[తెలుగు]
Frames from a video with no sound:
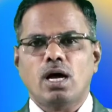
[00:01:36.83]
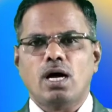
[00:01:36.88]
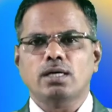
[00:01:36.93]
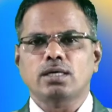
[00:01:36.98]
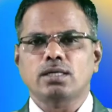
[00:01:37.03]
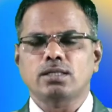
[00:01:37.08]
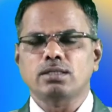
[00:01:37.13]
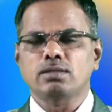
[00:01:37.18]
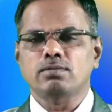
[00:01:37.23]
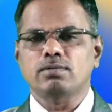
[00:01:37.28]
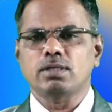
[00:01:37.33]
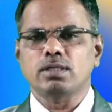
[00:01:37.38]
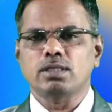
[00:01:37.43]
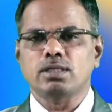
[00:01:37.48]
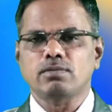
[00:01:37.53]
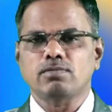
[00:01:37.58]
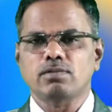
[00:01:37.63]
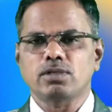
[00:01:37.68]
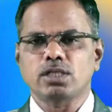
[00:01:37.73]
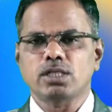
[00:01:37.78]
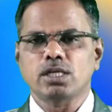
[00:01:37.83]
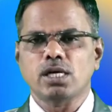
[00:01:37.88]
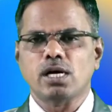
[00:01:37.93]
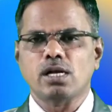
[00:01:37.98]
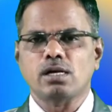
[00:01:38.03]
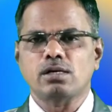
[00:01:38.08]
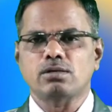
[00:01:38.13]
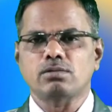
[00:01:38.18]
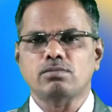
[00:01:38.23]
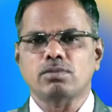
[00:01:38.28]
అన్నటువంటి
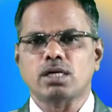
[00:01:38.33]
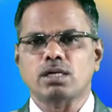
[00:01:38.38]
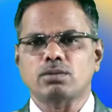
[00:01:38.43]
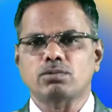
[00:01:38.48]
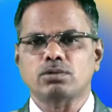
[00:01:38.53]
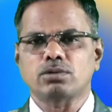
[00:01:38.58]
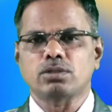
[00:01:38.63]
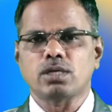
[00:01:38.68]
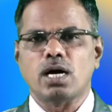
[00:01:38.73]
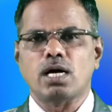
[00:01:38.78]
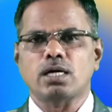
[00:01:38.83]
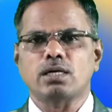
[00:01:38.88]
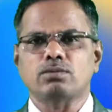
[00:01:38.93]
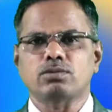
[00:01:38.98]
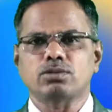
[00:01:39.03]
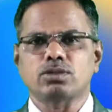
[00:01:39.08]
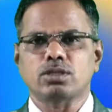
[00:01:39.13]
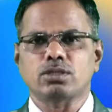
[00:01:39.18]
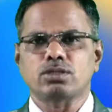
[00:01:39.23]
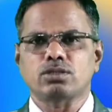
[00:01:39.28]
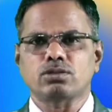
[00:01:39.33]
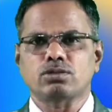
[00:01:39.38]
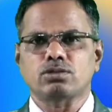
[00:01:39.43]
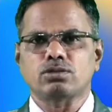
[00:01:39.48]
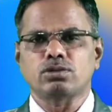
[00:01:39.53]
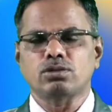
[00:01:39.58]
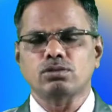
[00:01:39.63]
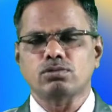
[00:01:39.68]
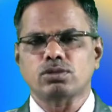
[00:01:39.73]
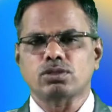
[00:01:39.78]
విషయాలను మనము ధ్యానము
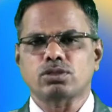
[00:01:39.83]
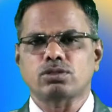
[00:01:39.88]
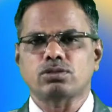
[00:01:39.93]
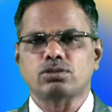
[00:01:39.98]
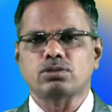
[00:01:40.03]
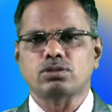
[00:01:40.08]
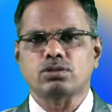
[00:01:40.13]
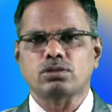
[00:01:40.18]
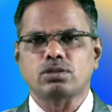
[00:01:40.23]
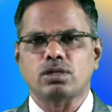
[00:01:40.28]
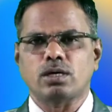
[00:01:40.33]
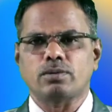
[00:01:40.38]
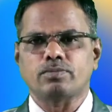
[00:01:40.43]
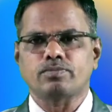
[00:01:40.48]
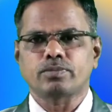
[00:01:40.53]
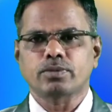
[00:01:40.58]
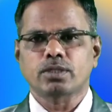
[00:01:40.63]
చేసుకుంటూ వస్తుంటున్నాం